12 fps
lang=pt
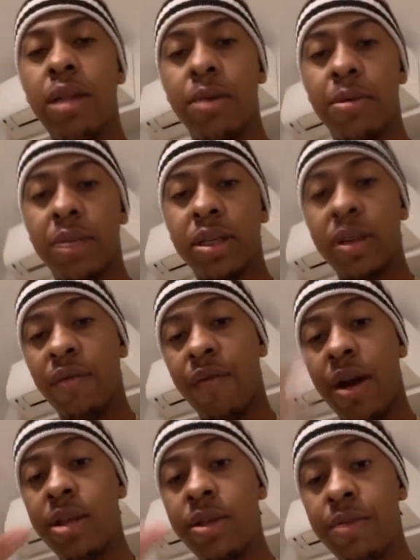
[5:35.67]
mano, mas que
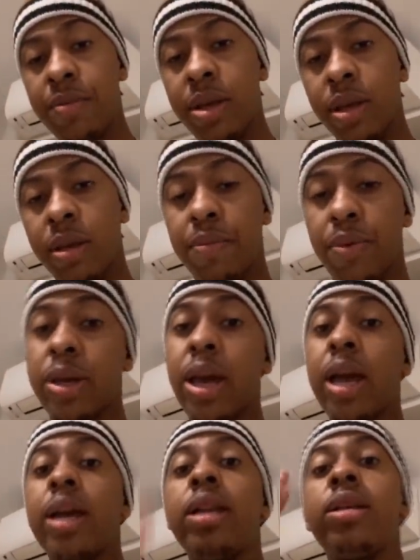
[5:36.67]
fale de mim, porque é
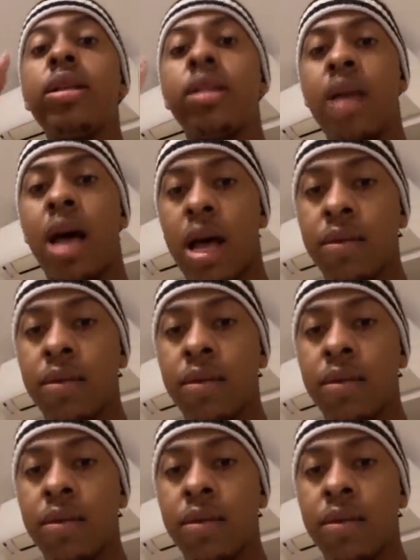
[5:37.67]
aquele ditado.